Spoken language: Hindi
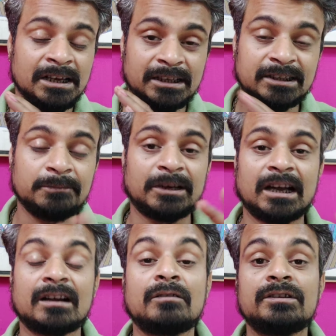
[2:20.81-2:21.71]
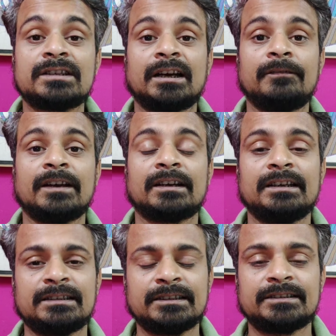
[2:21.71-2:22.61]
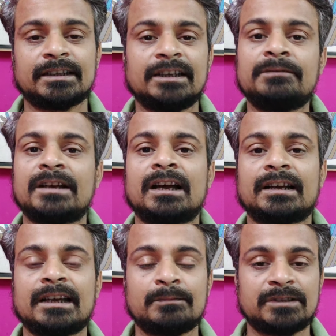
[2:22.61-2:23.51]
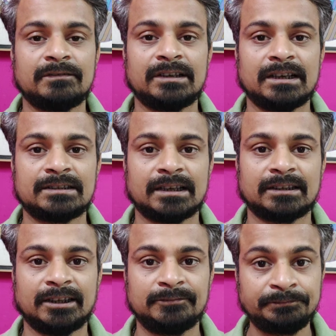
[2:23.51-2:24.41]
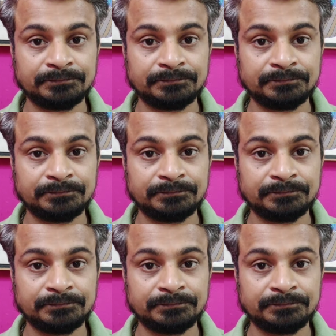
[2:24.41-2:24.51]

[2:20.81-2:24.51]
किसी प्रकार का कोई साइड इफेक्ट नहीं है इसकी चटनी बना करके आप सेवन कर सकते हैं